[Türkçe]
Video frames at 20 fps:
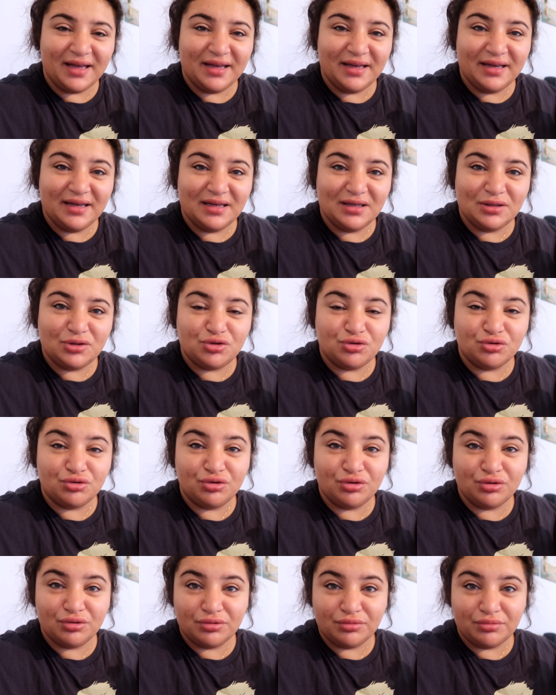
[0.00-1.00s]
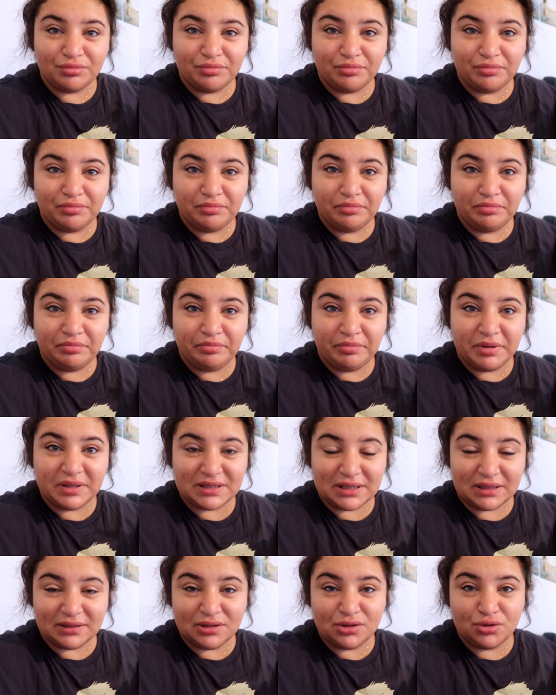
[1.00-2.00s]
E, çünkü
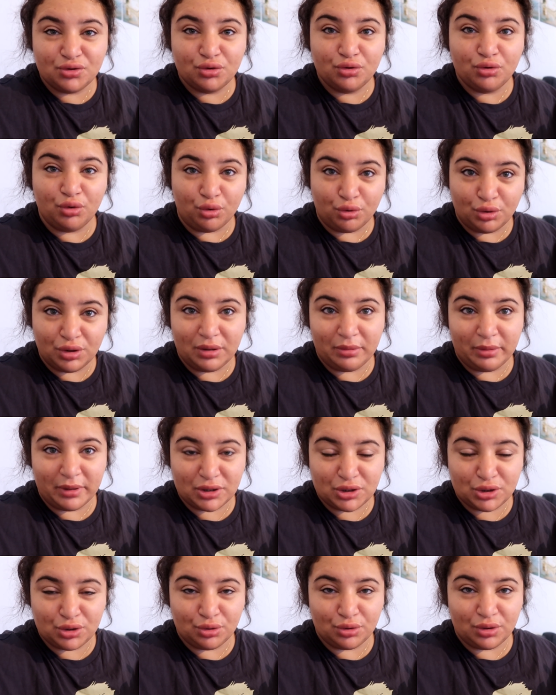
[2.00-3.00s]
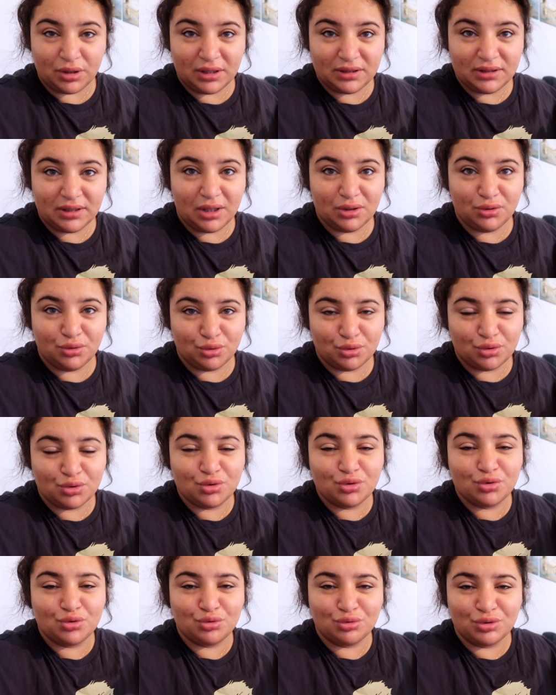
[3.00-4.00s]
pazartesi günü okula başlıyorlar. Daha
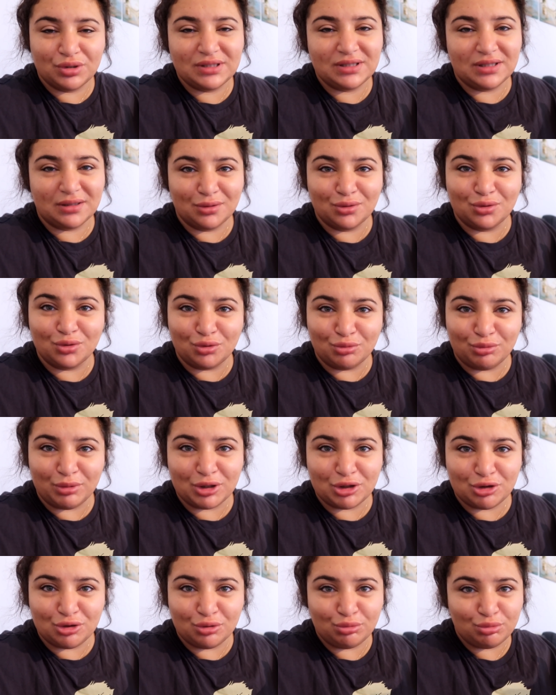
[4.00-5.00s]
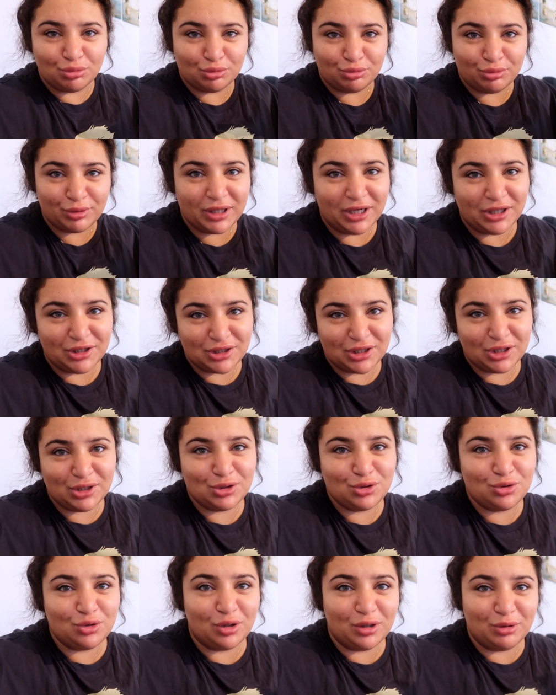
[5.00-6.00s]
doğrusu salı, salı günü başlıyor. Bunu birkaç
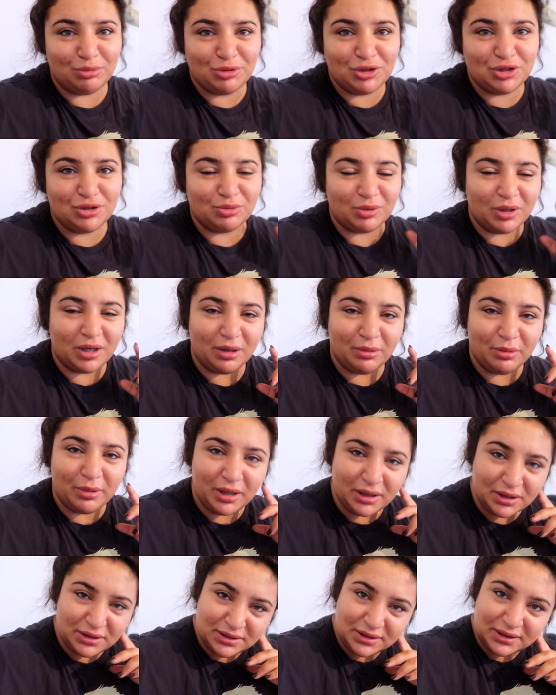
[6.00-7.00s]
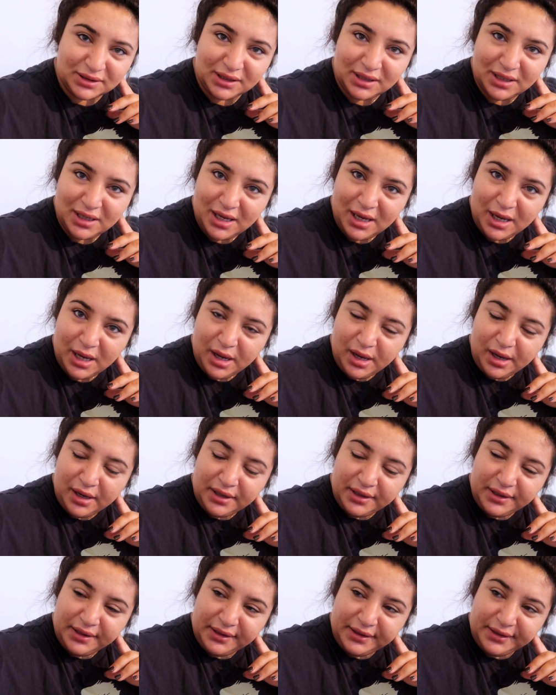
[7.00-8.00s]
kere söylemiştim galiba artık.
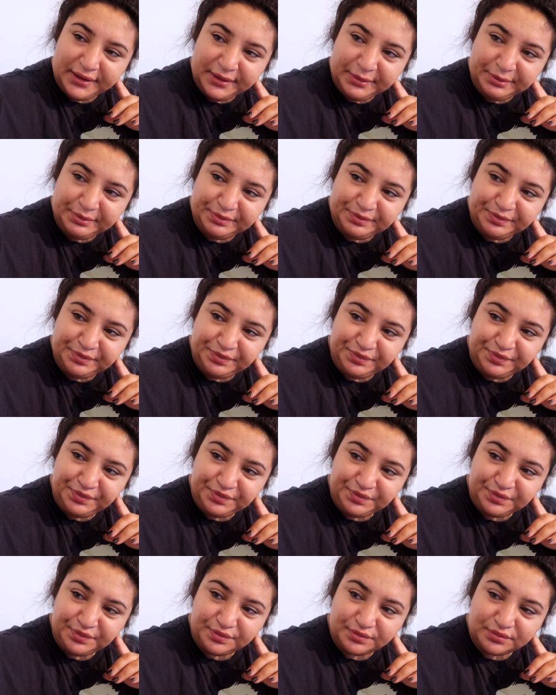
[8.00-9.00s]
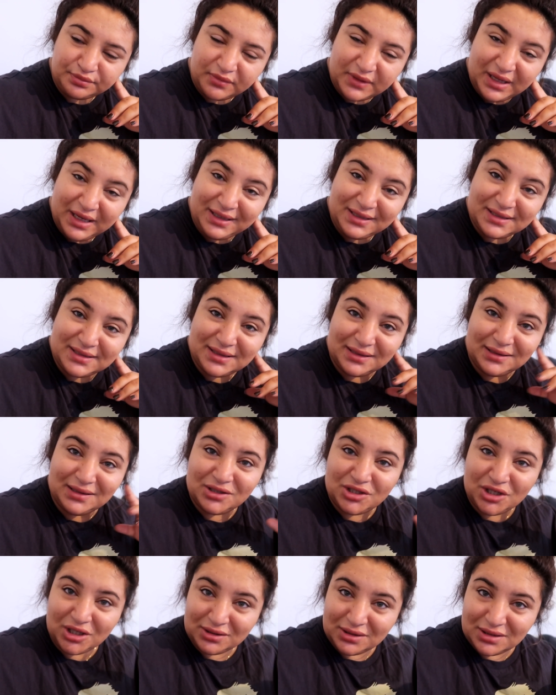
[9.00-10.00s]
E,
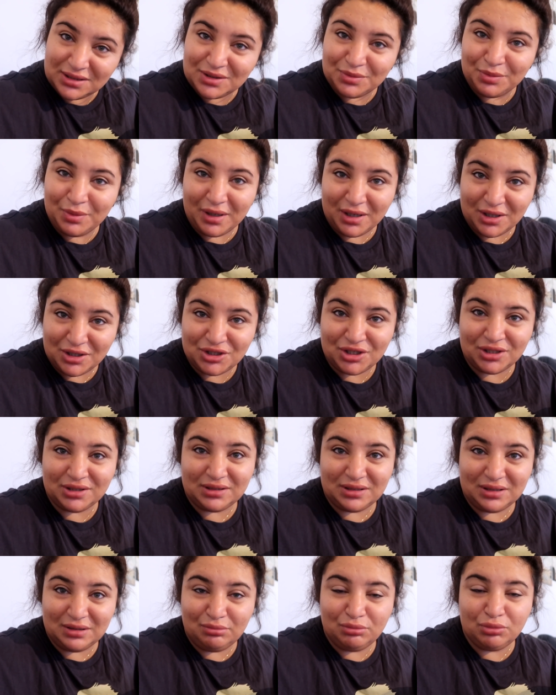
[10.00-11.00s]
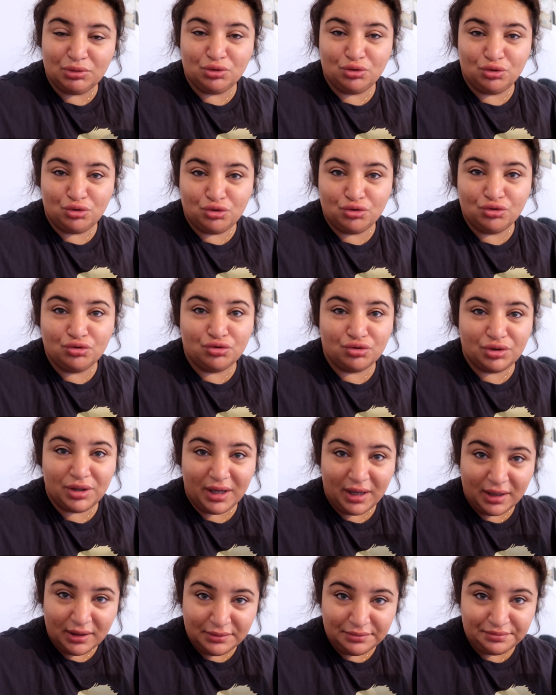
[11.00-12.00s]
ikisine de çanta sipariş ettiğimi
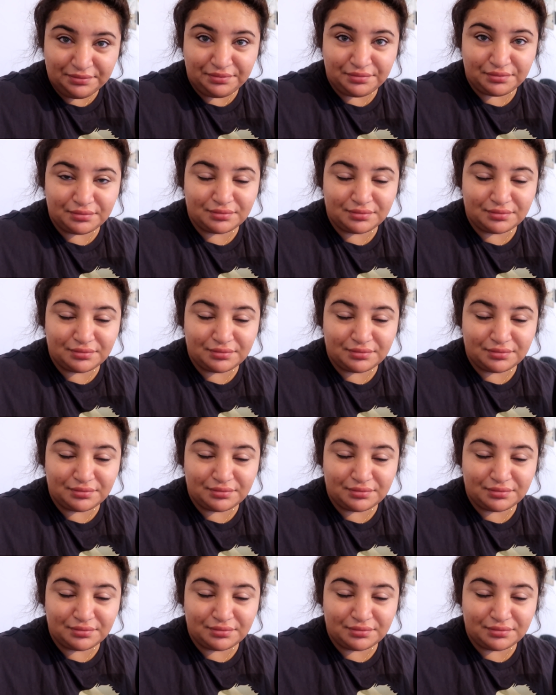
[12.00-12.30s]
düşünürken